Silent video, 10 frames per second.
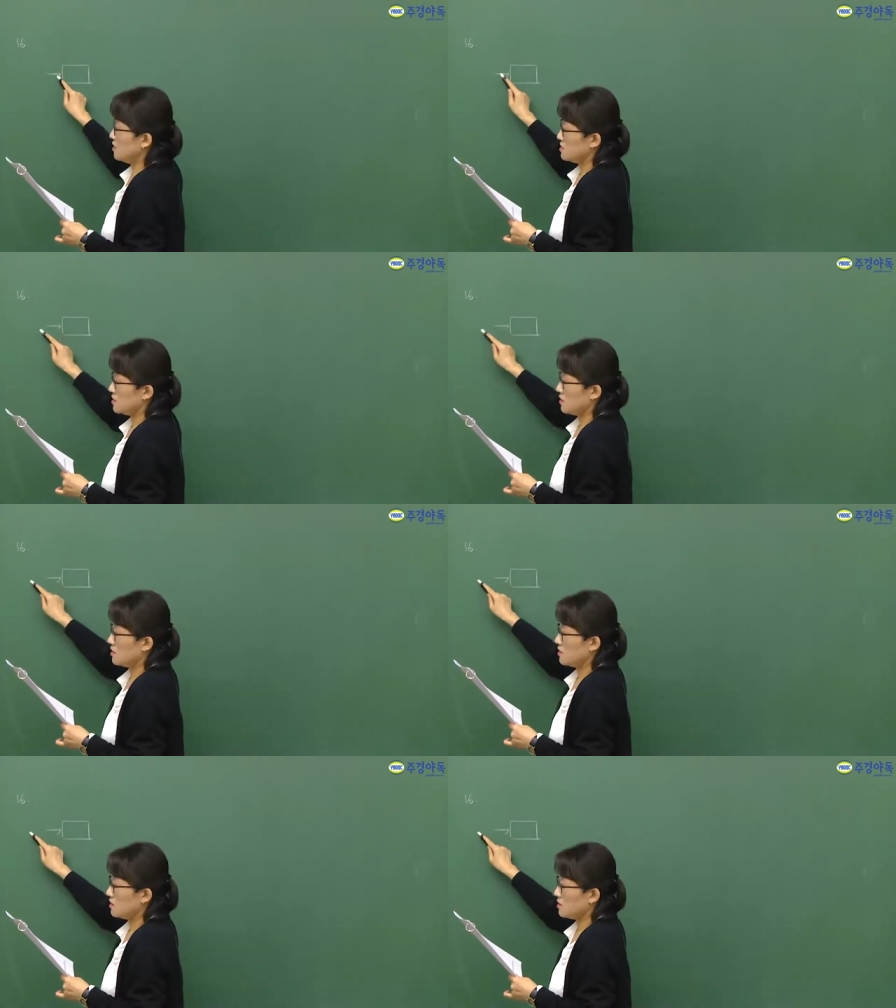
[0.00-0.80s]

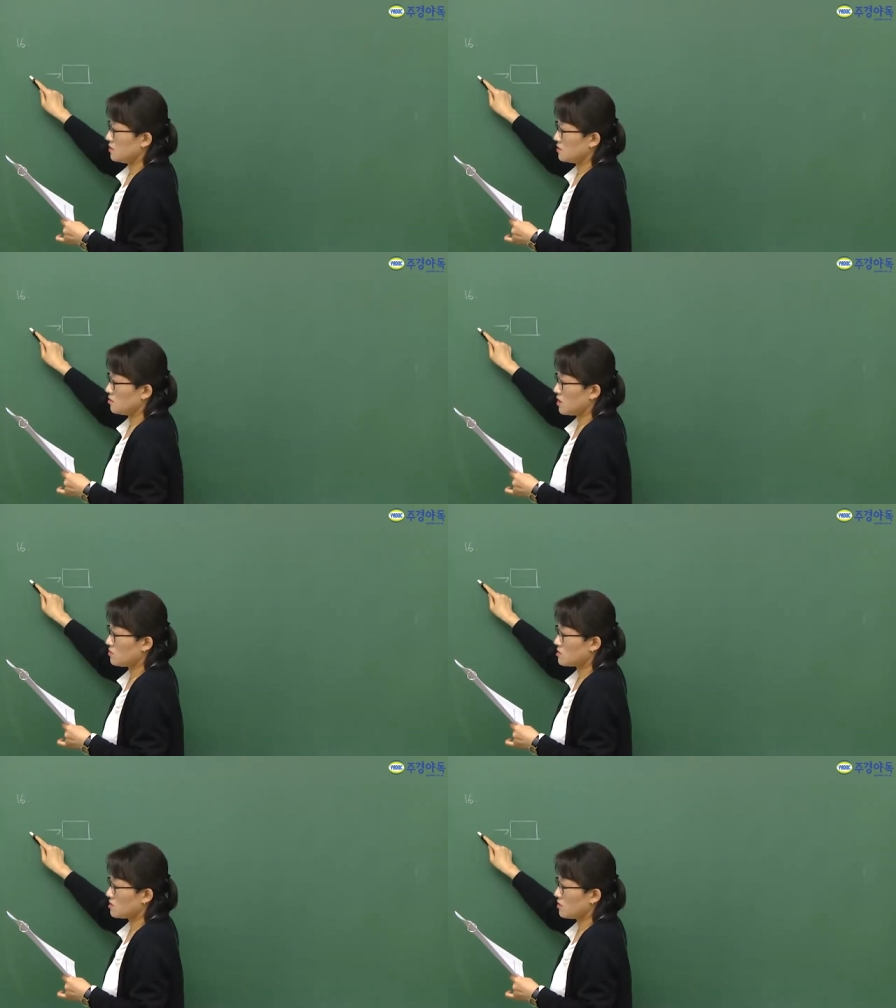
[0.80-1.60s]
이제
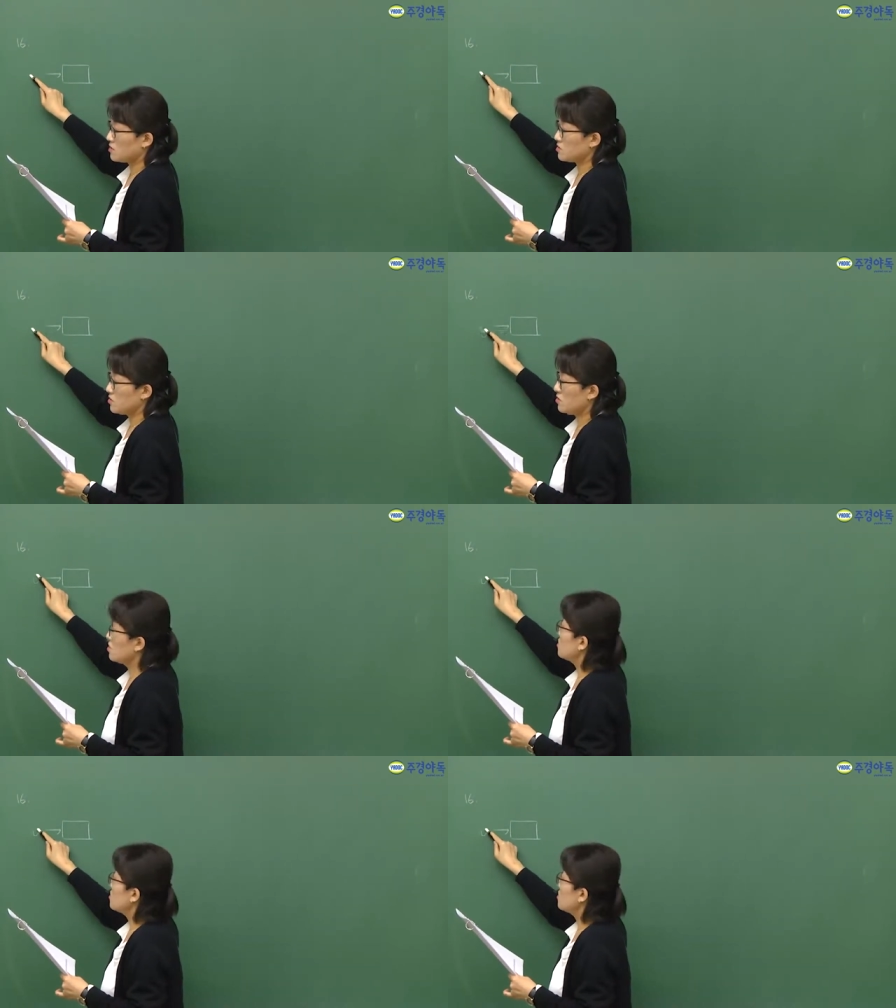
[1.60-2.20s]
들어가고 있어요. 그죠?